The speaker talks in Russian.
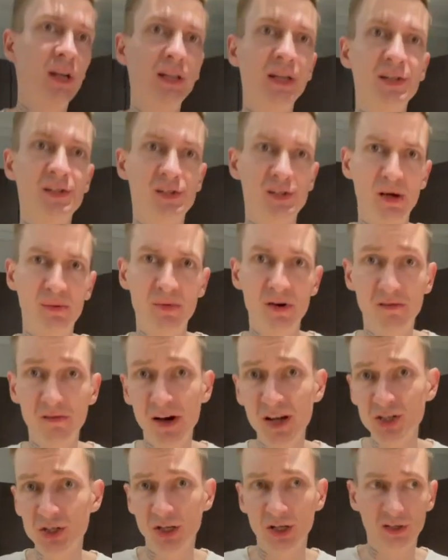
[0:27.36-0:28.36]
нас самое
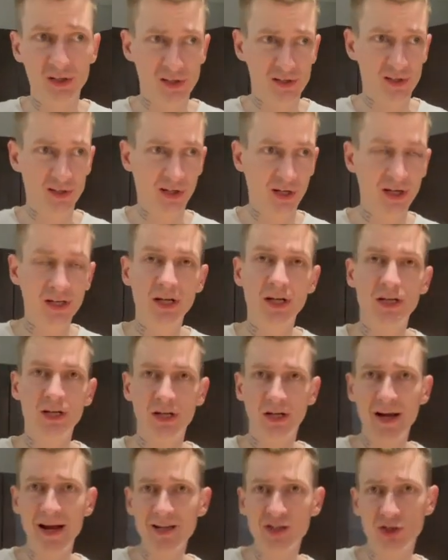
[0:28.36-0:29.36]
важное это сохранение
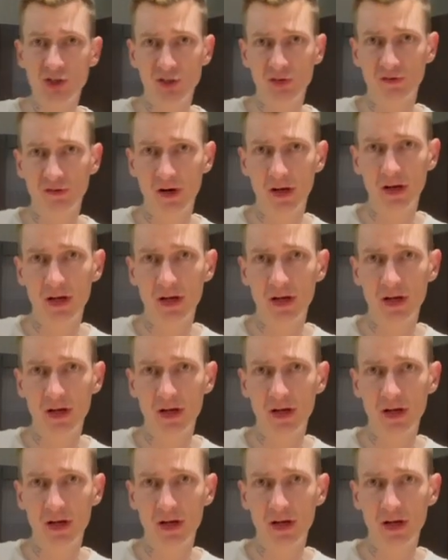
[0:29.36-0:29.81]
качества.